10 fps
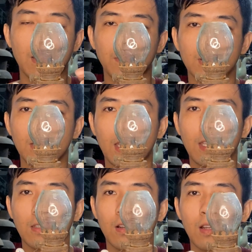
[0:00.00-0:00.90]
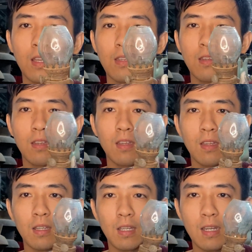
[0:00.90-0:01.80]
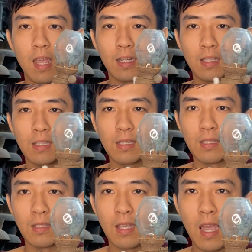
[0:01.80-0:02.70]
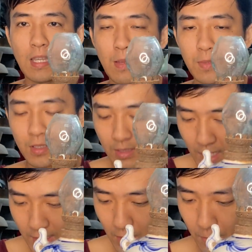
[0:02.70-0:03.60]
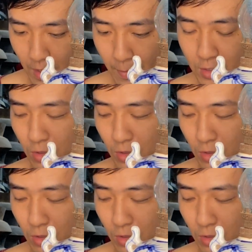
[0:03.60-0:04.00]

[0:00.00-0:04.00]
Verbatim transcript: trăm rưỡi ngàn cho cái cái đèn này hai trăm rưỡi ngàn trong là